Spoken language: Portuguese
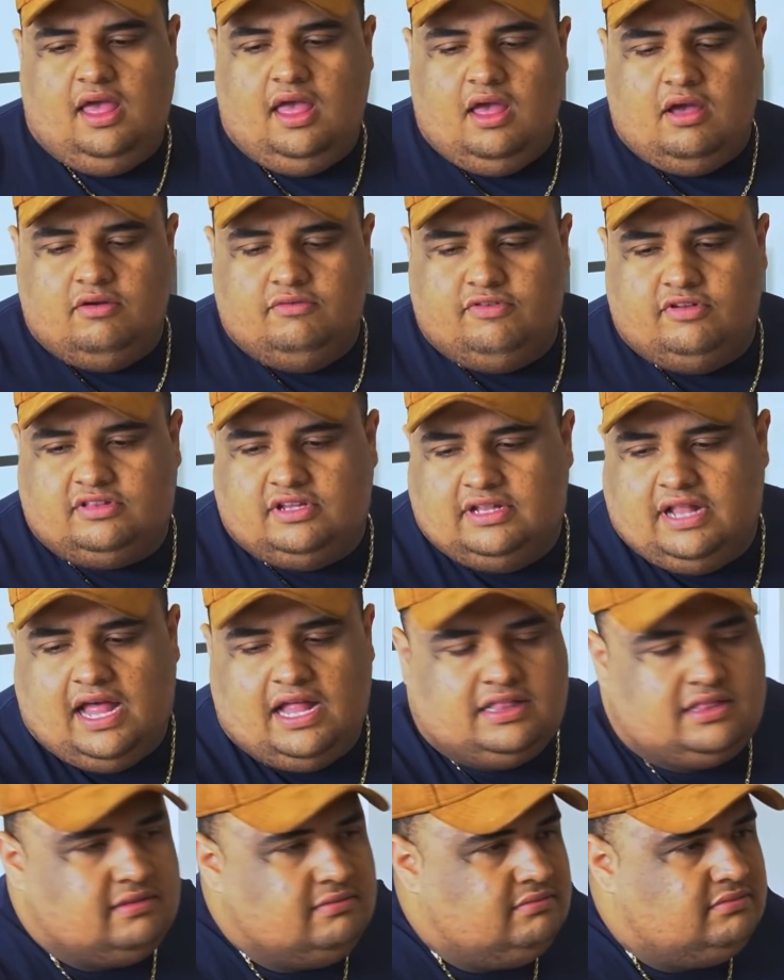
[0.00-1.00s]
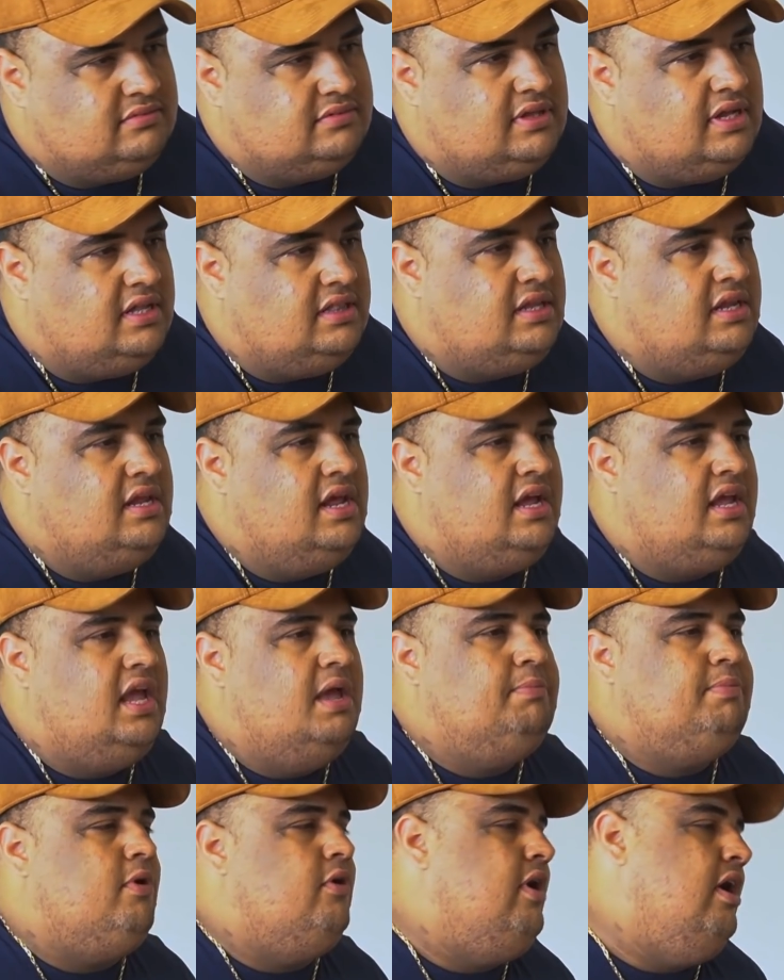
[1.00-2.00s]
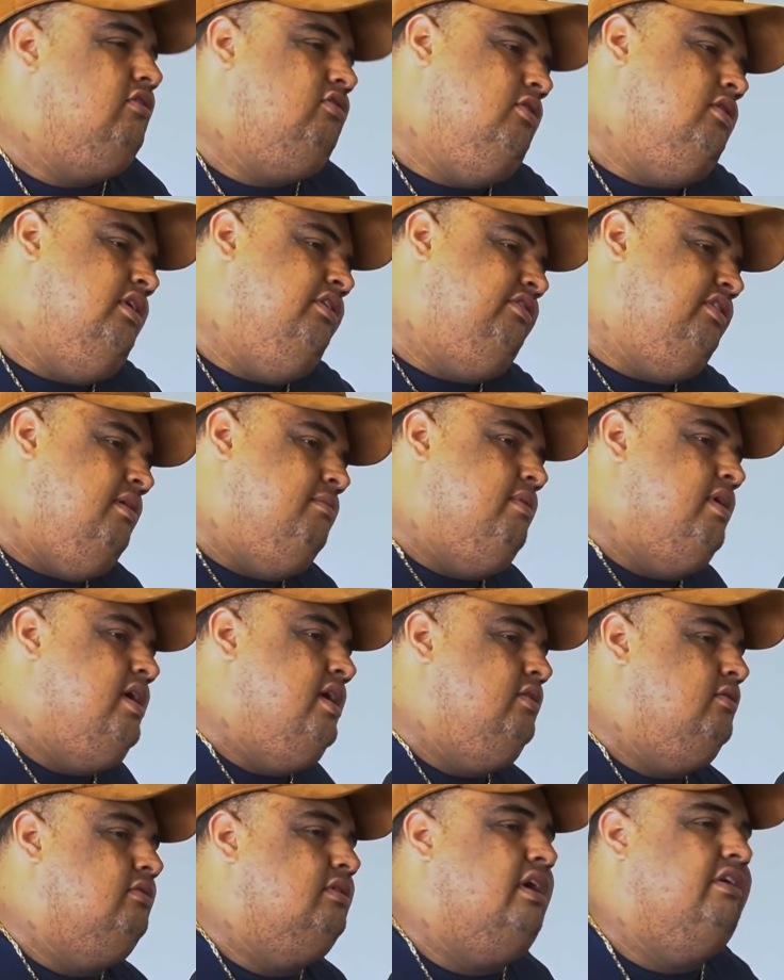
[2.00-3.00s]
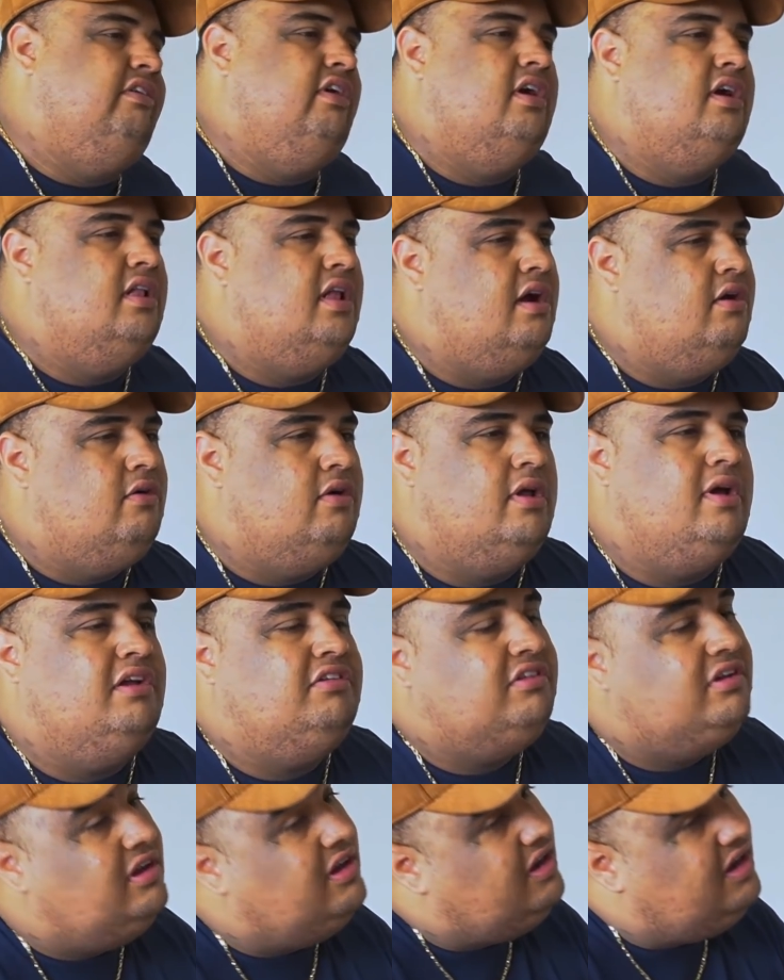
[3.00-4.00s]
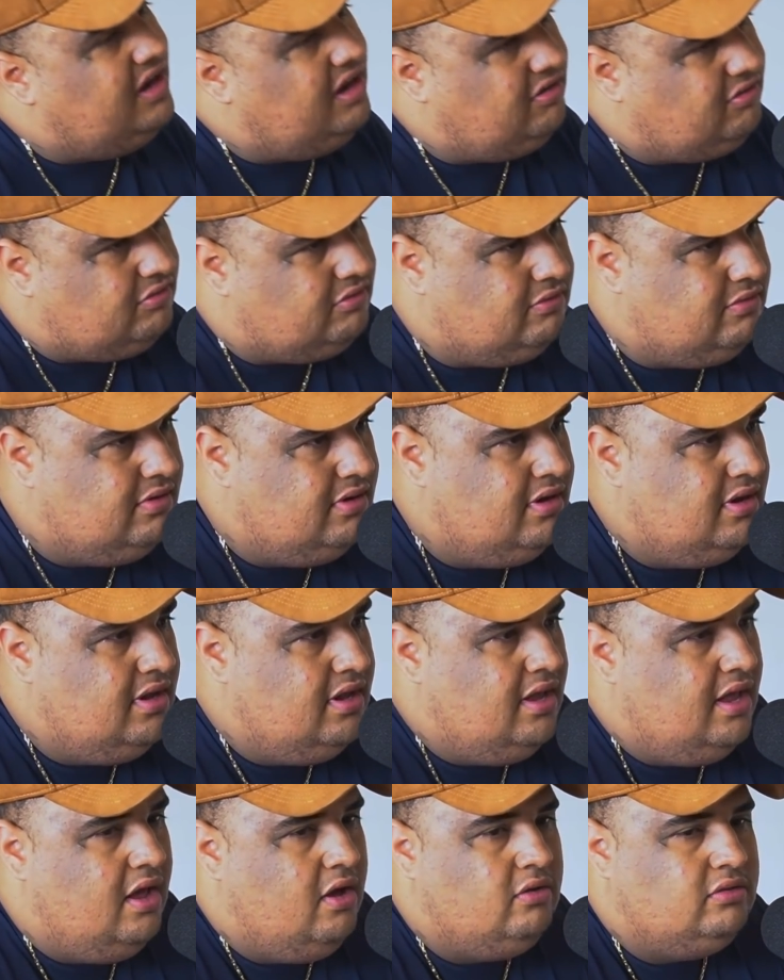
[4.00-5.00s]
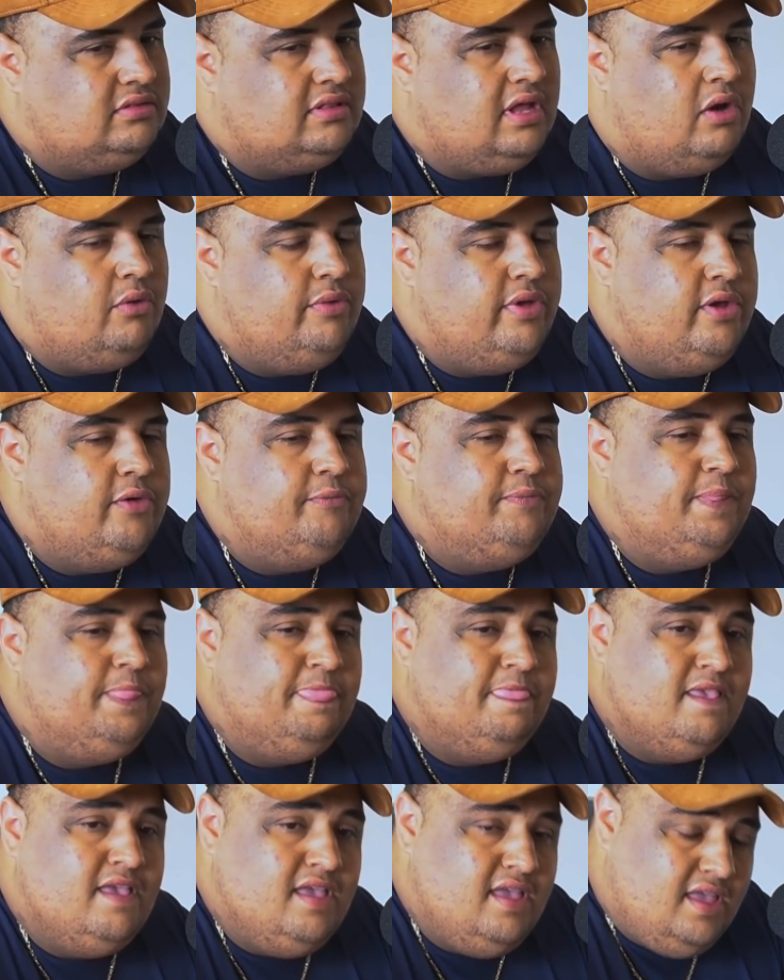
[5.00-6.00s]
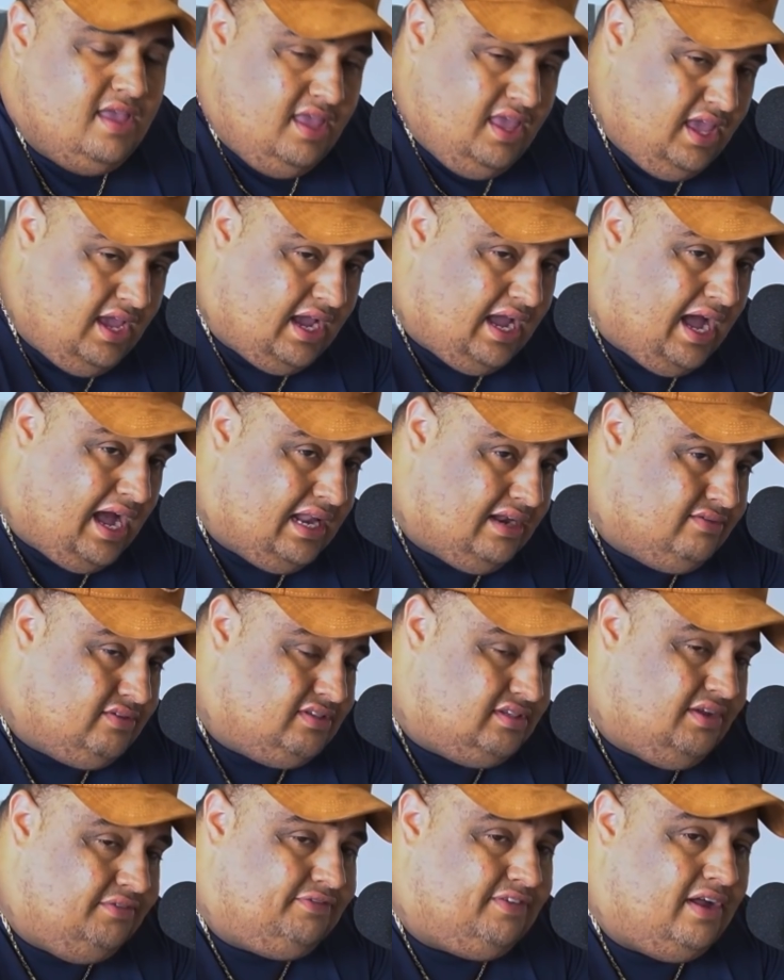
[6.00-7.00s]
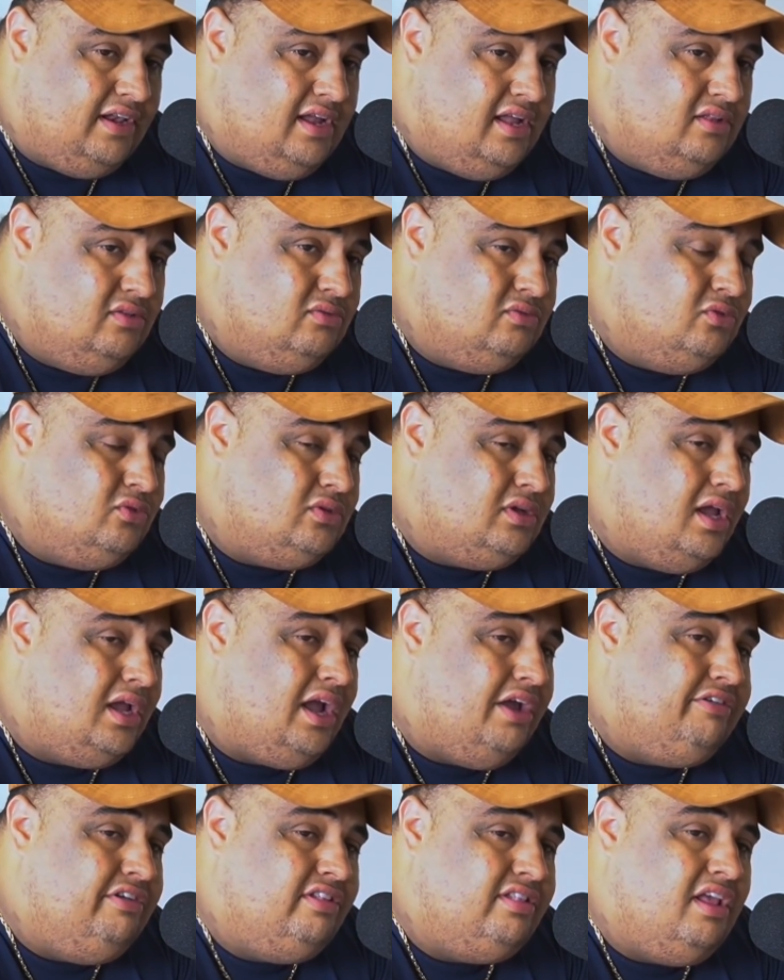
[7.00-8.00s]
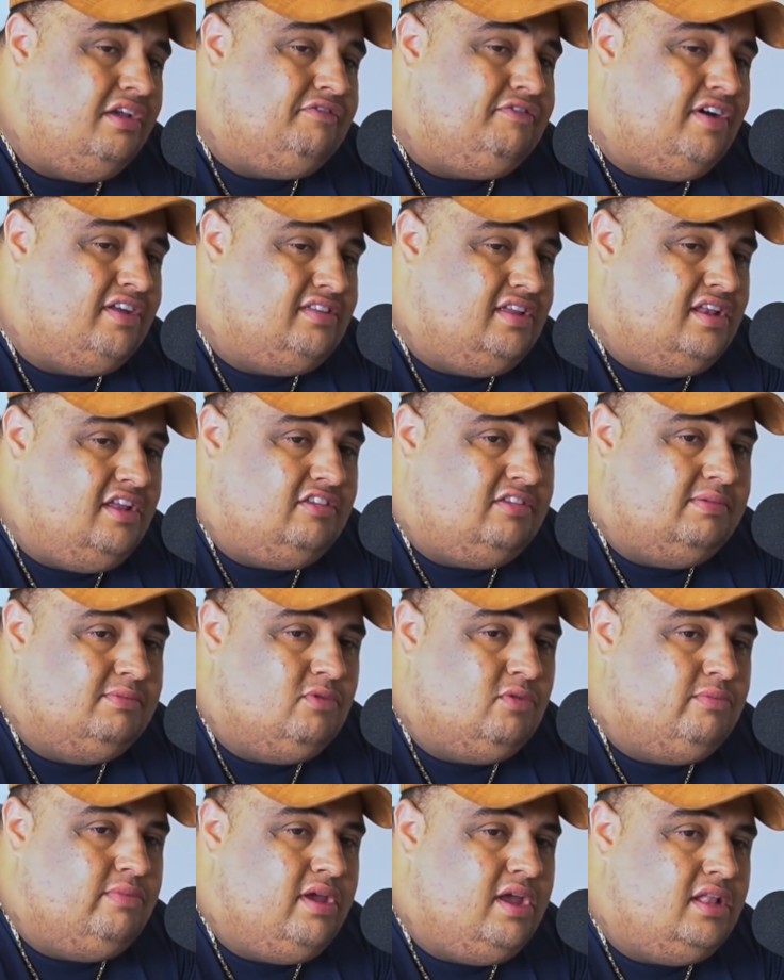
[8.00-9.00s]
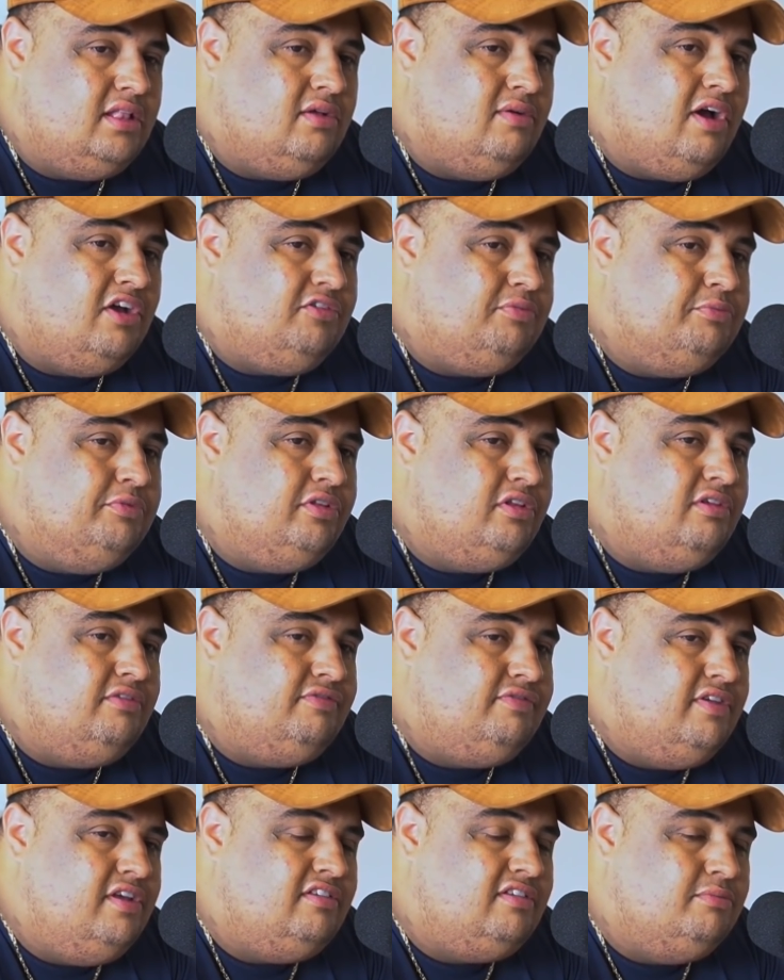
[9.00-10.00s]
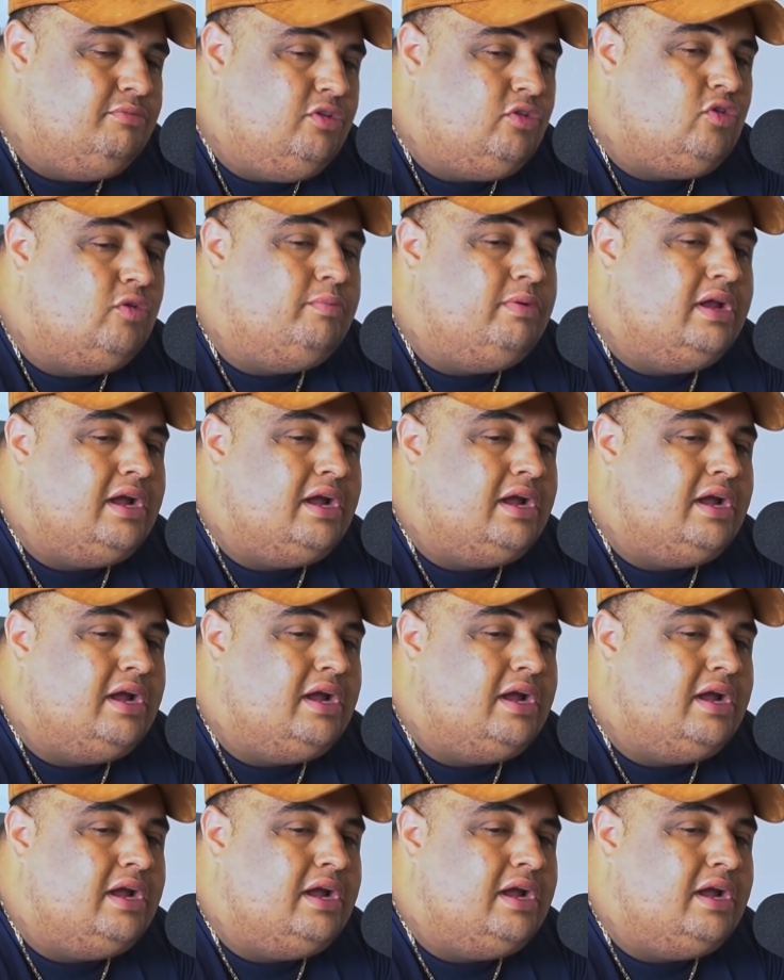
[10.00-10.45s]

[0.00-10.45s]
ah, eu vou te dar tantinho aqui porque eu já sou desse tamanho, tu tá chegando agora. Eu acho que isso é onde tá o erro. E, cara, você falando o que, que a gente tem que fazer nesse momento, eu acho muito difícil, muito